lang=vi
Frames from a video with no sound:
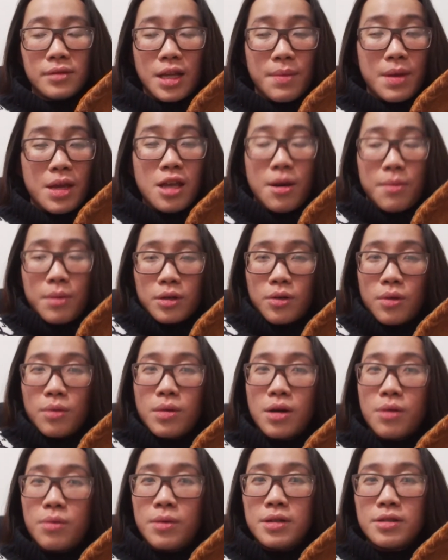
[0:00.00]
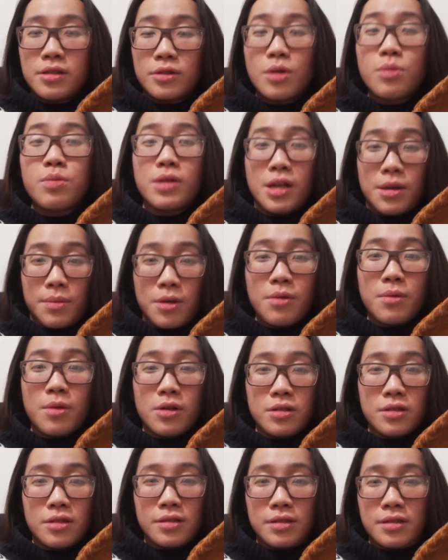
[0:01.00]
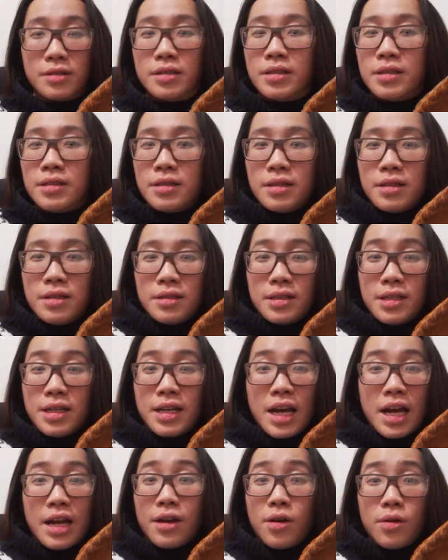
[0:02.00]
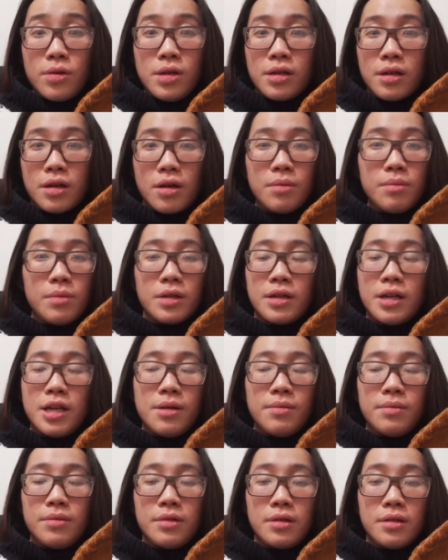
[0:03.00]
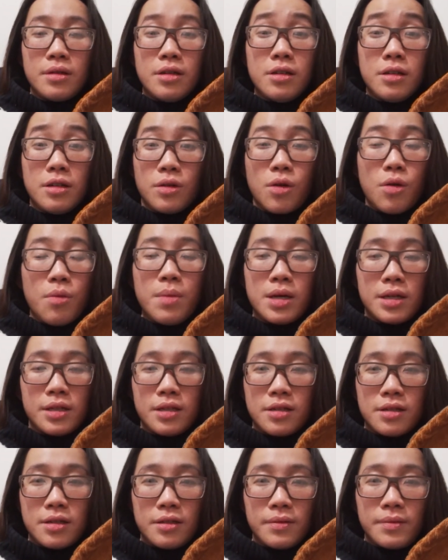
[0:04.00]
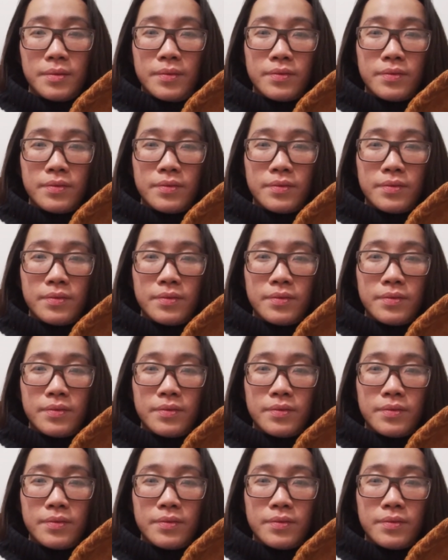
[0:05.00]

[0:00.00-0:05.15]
thì bây giờ mình cũng không có được tốt nghiệp nữa mọi người trên ai nói gì nói mình đi đường của mình thôi